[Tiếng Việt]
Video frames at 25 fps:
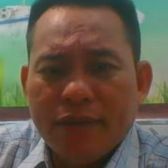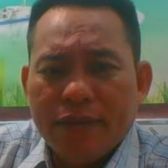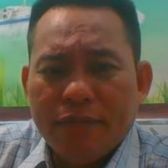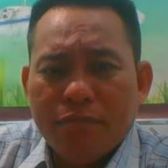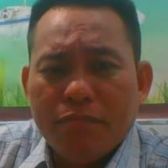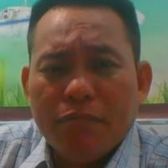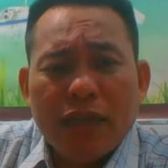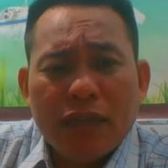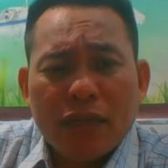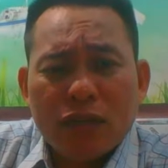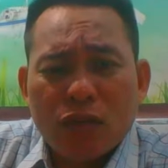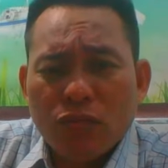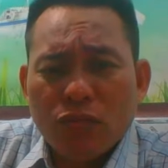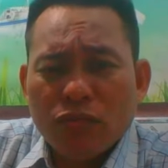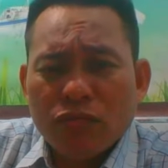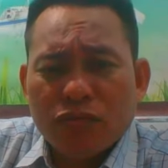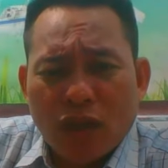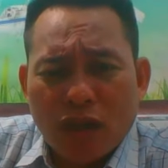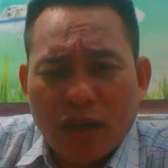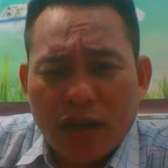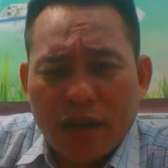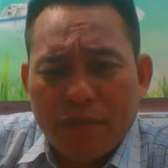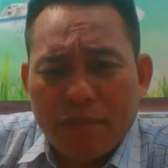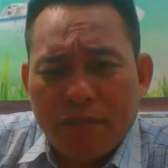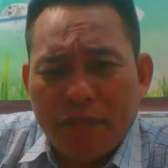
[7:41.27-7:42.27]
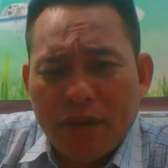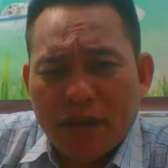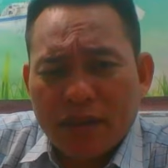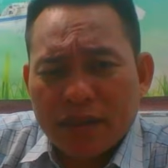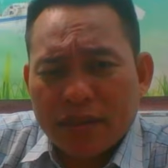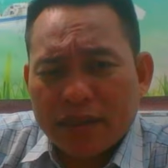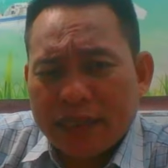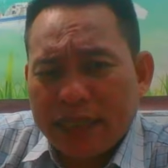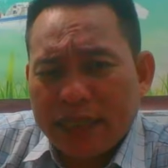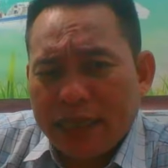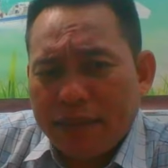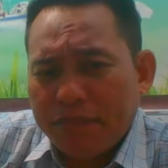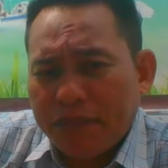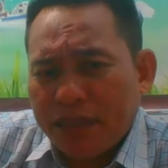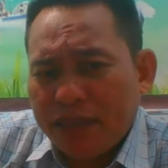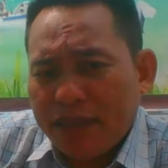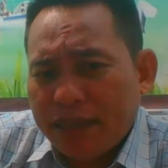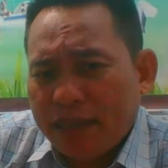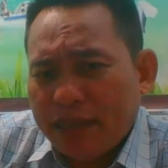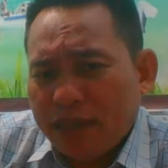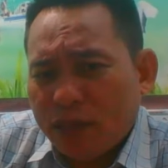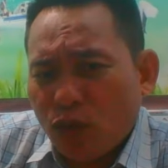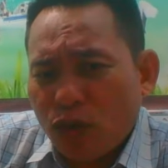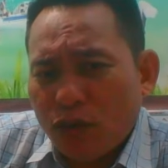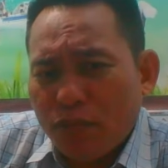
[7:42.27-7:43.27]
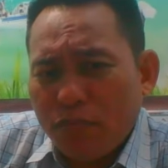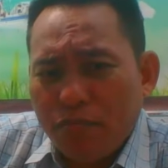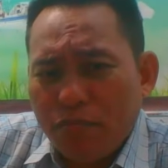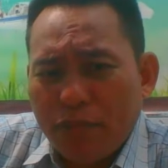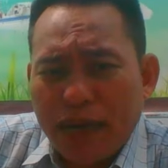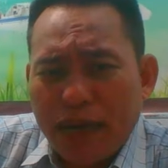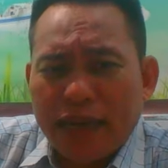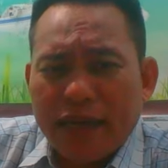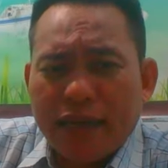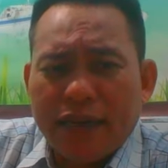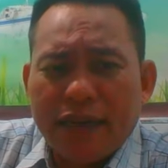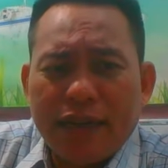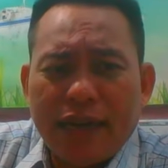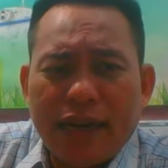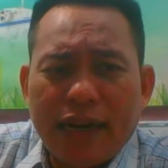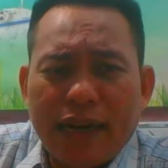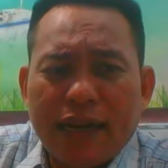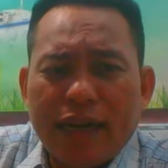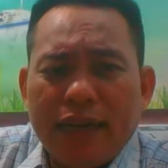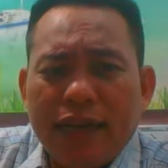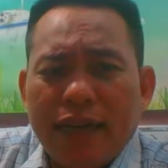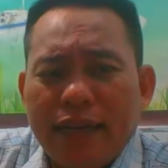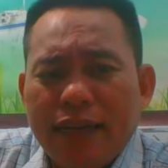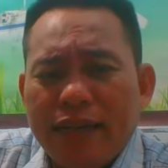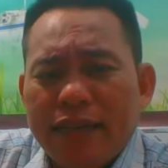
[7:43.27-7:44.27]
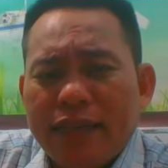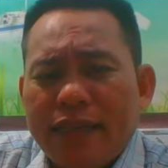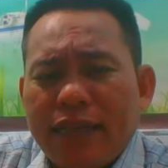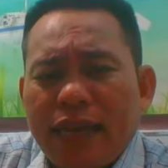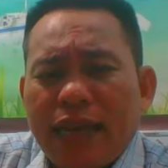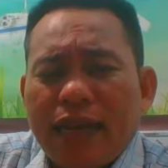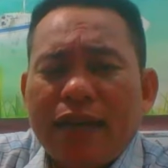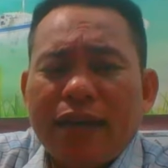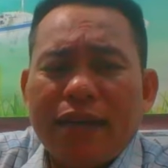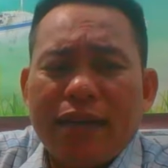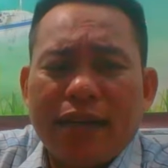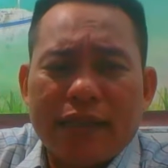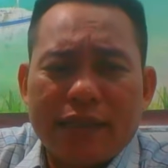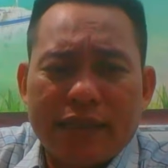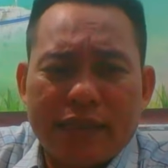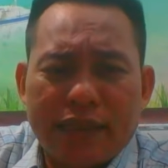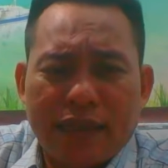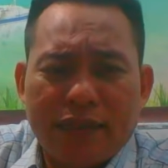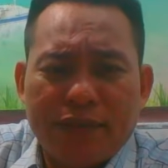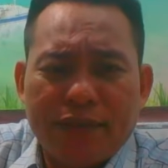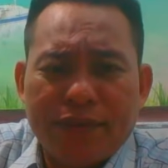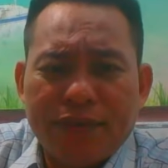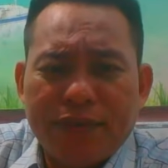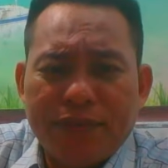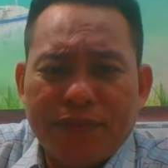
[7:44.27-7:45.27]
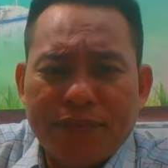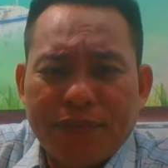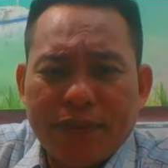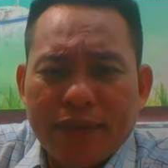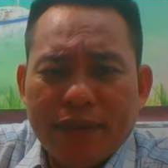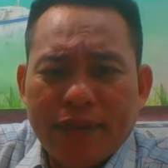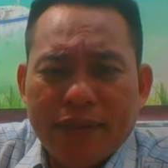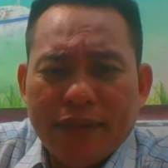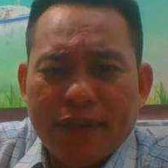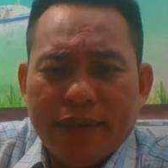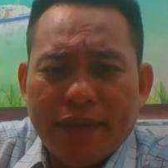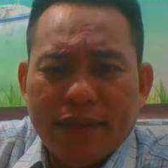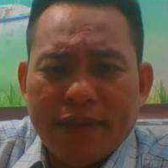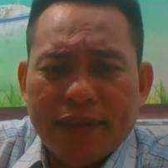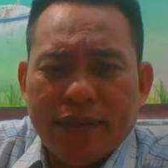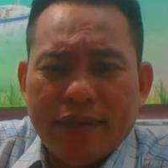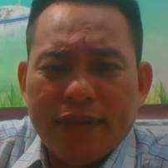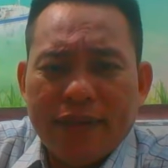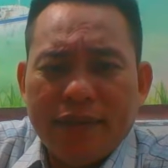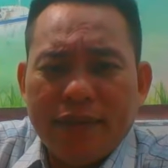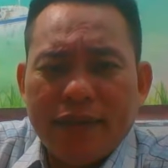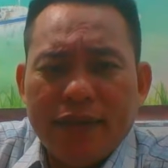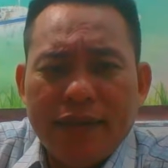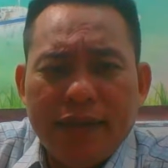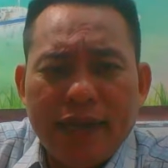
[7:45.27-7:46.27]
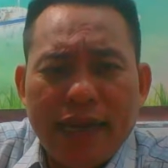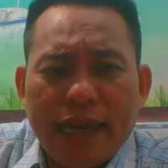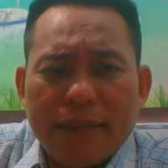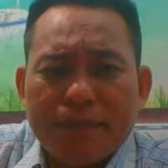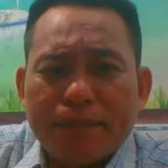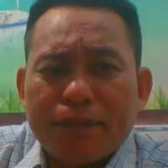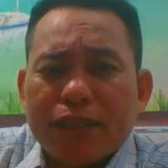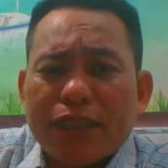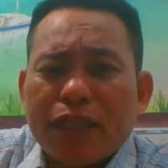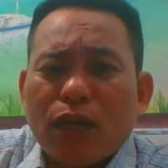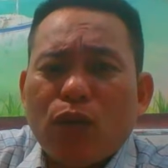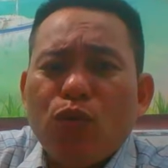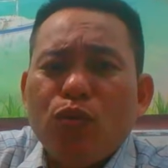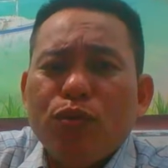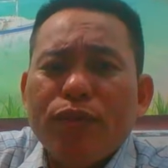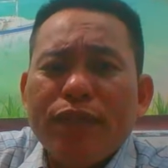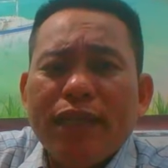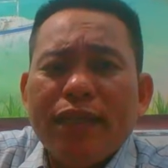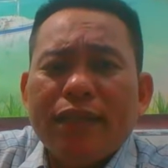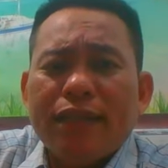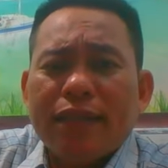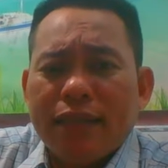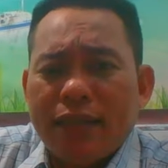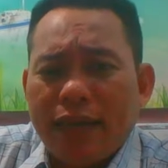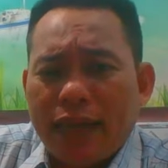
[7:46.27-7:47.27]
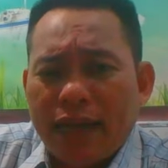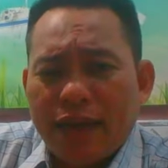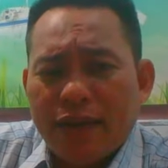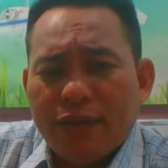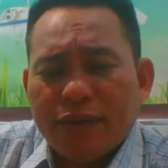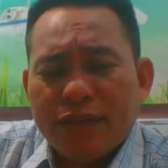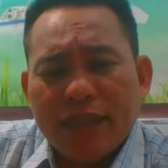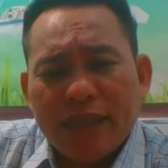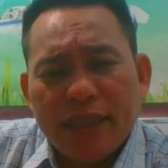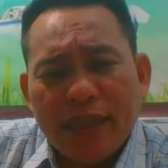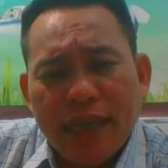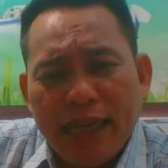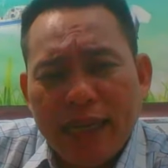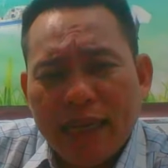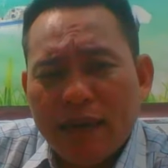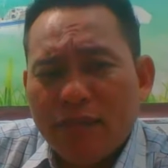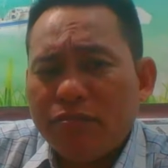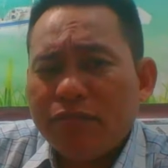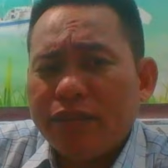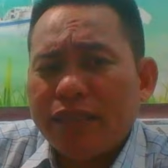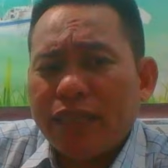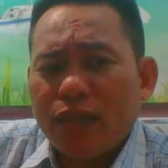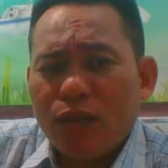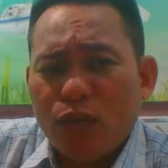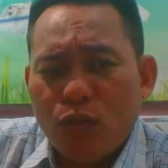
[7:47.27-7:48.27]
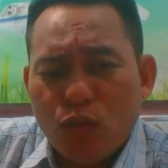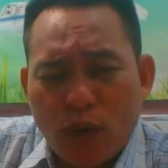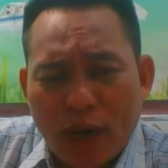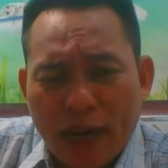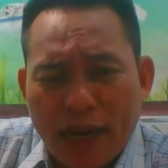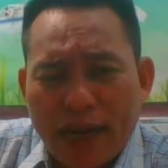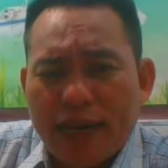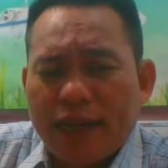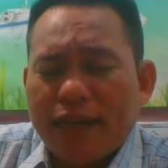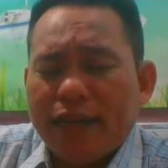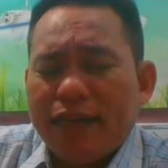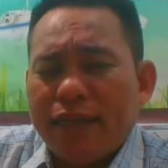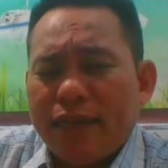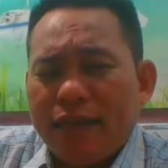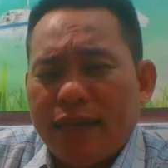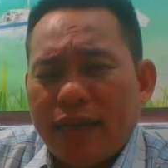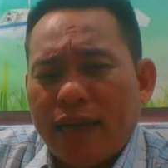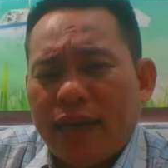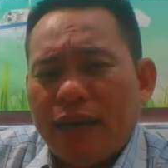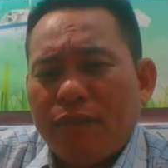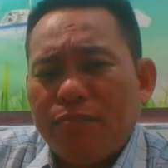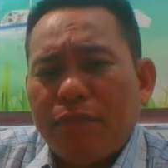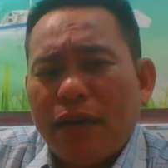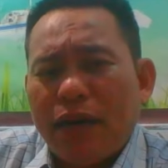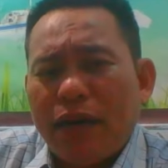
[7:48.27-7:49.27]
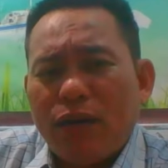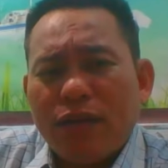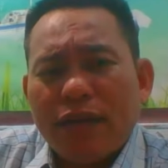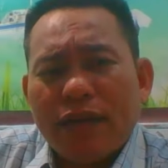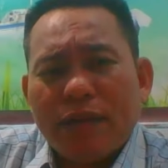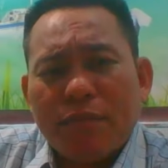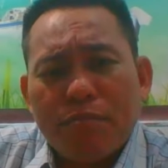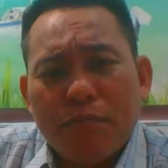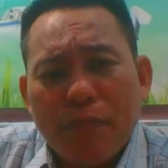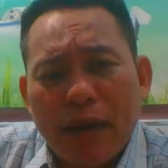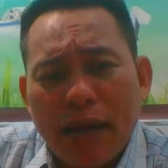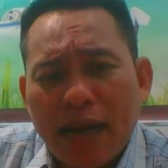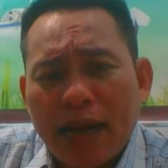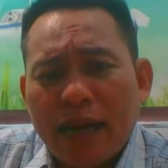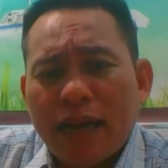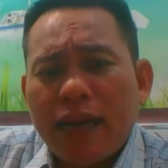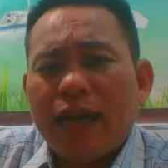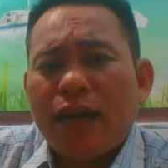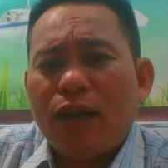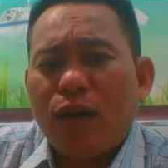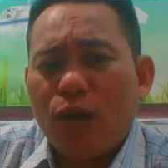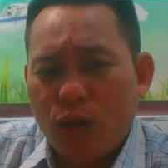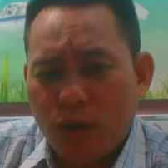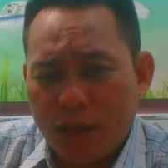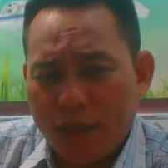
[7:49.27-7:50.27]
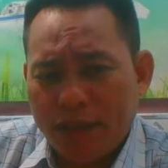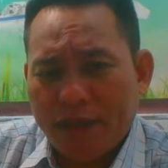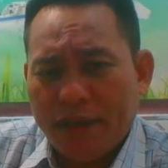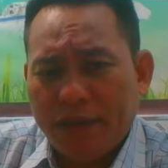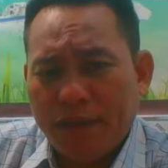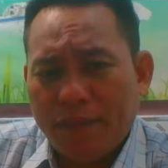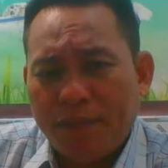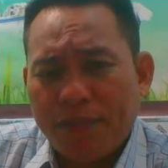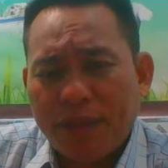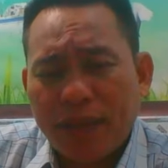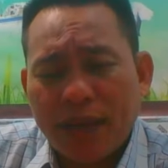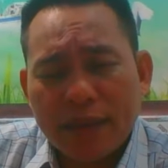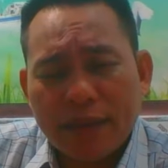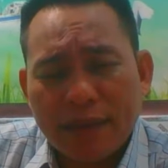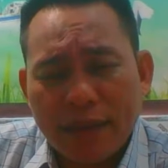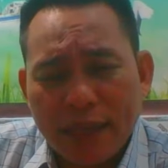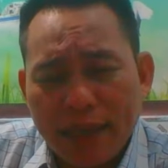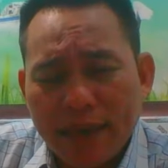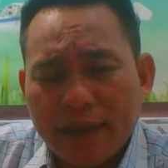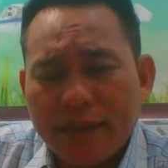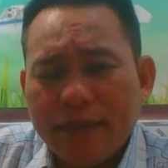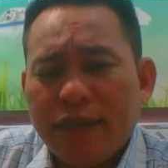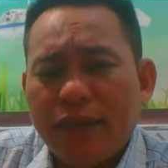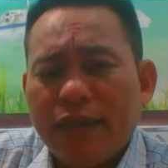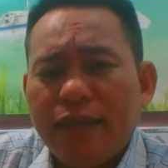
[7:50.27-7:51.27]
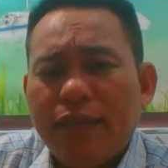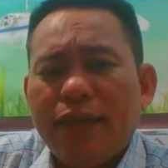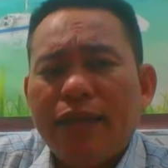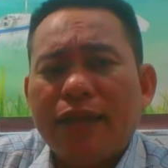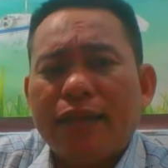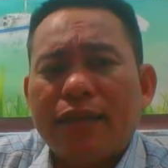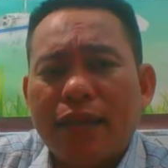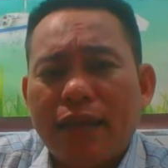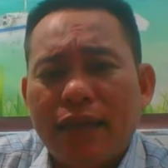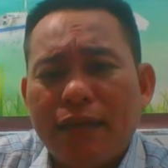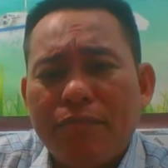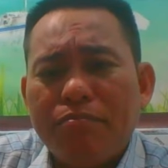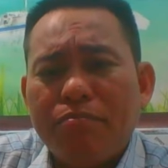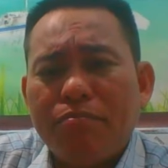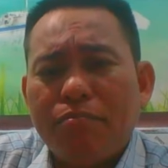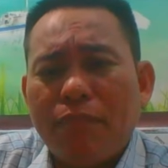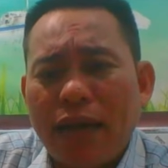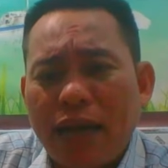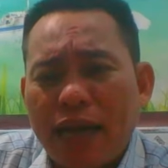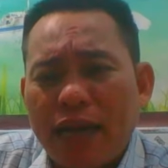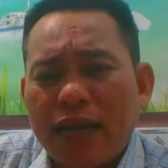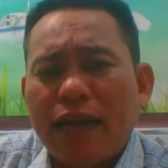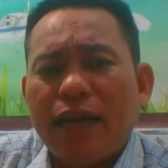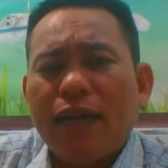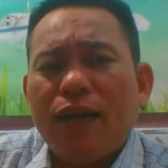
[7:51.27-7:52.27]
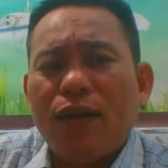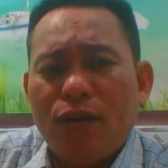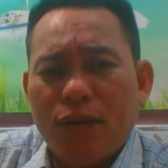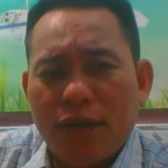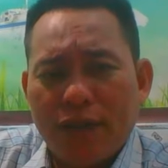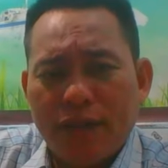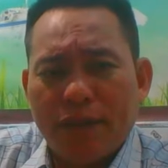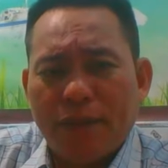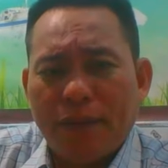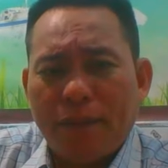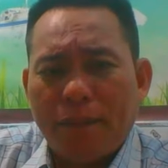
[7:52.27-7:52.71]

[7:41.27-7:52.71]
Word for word: mình cũng tò mò xem thử cái con ma nó ra cái hình dáng ra sao ờ, nó đẹp xấu như thế nào chứ nghe ông Trân Quang là ông bảo rằng ma là hôi ờ, tiên nữ là thơm ma là hôi